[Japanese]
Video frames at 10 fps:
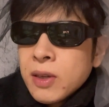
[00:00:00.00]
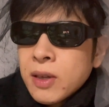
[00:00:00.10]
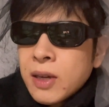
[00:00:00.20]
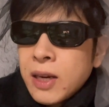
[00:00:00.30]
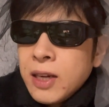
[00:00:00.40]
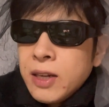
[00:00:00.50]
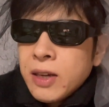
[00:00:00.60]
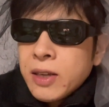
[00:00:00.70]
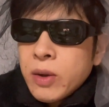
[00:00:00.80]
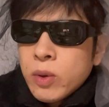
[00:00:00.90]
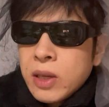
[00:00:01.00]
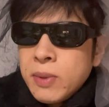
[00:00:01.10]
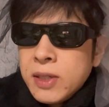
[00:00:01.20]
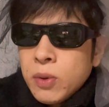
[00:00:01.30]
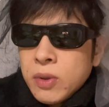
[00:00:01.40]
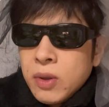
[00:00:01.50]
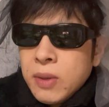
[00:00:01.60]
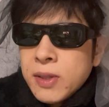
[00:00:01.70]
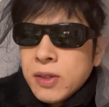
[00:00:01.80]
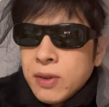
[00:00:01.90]
彼には結構厳しいこと言って
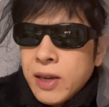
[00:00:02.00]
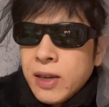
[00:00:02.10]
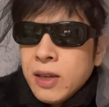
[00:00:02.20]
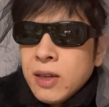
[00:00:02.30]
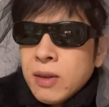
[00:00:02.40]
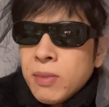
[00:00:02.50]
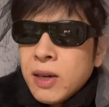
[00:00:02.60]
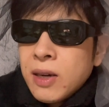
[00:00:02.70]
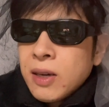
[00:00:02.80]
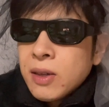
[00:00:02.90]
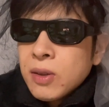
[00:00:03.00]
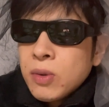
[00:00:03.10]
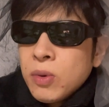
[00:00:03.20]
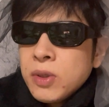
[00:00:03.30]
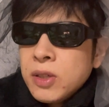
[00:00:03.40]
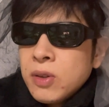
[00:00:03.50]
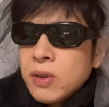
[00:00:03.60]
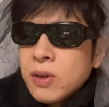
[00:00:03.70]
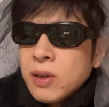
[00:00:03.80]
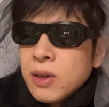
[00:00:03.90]
ますよね。まあ、当時
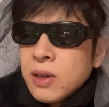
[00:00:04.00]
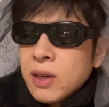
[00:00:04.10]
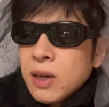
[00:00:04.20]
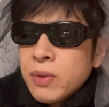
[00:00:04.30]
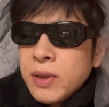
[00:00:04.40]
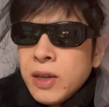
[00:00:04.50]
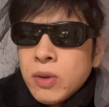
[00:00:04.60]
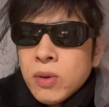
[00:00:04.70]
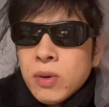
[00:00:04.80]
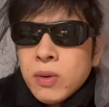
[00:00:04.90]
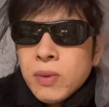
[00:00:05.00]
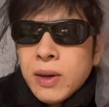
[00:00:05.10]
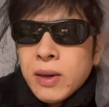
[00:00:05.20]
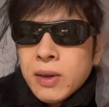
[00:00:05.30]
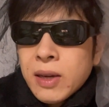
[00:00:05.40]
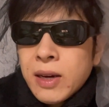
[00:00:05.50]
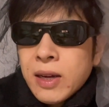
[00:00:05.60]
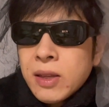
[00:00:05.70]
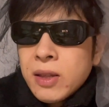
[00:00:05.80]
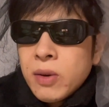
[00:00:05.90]
のアフリエイトは、彼が
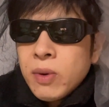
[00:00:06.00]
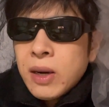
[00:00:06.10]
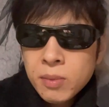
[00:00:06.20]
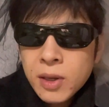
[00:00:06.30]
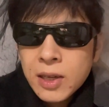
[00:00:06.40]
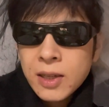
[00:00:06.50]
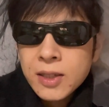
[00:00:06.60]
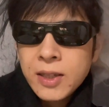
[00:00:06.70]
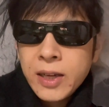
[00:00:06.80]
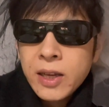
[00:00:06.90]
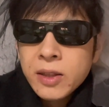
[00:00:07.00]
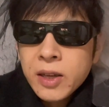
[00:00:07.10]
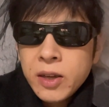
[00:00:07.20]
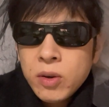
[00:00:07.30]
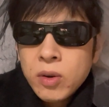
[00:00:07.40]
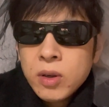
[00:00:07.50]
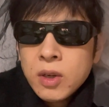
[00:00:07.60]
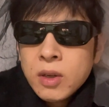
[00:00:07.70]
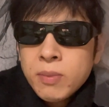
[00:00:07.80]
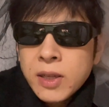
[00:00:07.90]
やったのは、まあ、画期的だったけど、
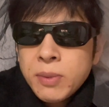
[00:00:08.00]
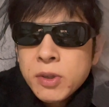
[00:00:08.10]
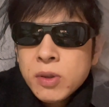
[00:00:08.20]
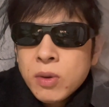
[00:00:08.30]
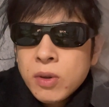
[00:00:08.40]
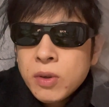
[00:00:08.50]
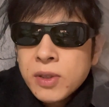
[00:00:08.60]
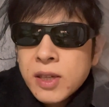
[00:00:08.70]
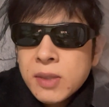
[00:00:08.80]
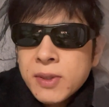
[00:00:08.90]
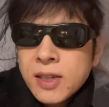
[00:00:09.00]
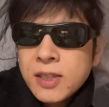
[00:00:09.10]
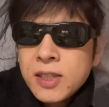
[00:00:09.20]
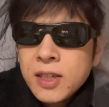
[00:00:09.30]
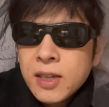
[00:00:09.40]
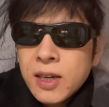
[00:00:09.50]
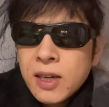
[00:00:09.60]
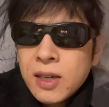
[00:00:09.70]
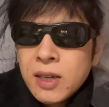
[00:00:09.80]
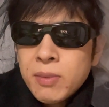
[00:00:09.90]
まあでもその、与沢翼自身
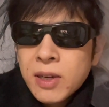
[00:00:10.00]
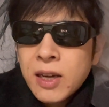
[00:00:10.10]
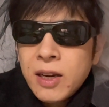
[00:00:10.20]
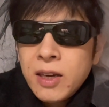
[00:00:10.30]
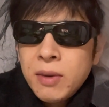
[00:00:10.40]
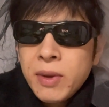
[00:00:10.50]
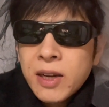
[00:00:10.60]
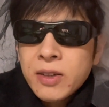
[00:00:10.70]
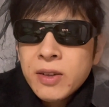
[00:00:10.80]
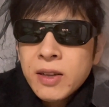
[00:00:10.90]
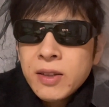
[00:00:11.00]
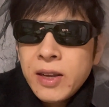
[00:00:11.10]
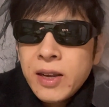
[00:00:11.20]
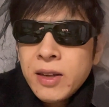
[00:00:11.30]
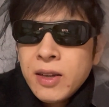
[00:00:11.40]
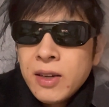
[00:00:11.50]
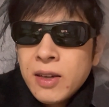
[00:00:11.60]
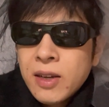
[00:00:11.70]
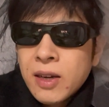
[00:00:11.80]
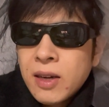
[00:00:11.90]
が、まあ、彼に目がくらんで、
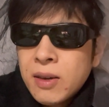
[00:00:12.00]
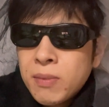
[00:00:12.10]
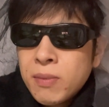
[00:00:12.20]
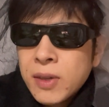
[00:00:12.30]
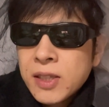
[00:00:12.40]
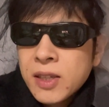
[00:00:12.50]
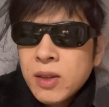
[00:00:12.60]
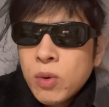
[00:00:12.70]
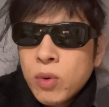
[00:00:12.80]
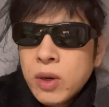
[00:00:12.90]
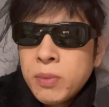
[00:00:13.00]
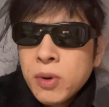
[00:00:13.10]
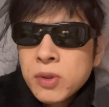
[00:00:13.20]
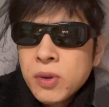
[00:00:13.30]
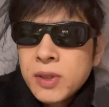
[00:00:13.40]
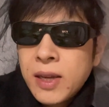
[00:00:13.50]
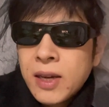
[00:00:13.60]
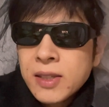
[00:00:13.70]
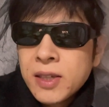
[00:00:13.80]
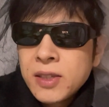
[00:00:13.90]
なんか、間違った方向に暴走して破
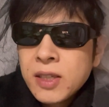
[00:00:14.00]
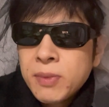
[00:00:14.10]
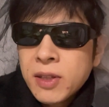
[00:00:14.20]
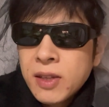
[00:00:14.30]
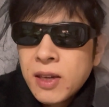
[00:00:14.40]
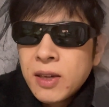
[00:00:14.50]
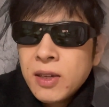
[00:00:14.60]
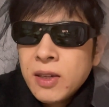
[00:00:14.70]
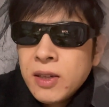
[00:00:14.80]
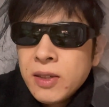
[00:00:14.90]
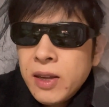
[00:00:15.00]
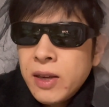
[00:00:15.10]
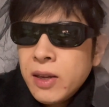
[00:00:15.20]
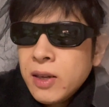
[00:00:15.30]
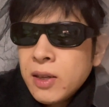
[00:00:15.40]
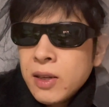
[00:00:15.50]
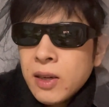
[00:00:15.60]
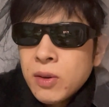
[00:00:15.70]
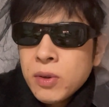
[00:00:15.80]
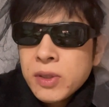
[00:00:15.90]
産してしまった。で、
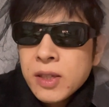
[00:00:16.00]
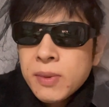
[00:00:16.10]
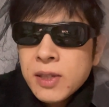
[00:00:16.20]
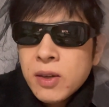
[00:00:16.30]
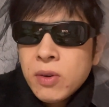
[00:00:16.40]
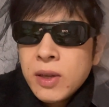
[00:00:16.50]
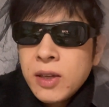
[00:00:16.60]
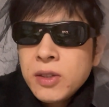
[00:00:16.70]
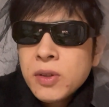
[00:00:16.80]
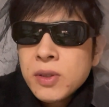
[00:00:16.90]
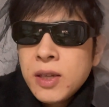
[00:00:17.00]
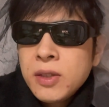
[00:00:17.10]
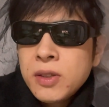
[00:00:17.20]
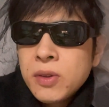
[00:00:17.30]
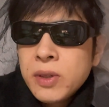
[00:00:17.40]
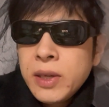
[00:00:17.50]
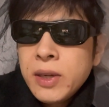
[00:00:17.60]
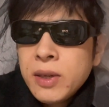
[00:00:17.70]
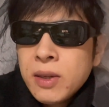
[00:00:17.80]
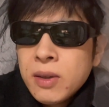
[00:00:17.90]
あの、四つ葉翼の延長線上
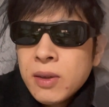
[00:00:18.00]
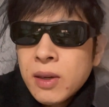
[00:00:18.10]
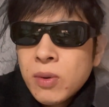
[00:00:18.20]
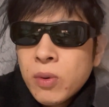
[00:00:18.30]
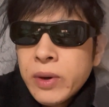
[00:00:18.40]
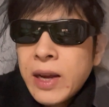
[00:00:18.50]
に、あの、俺は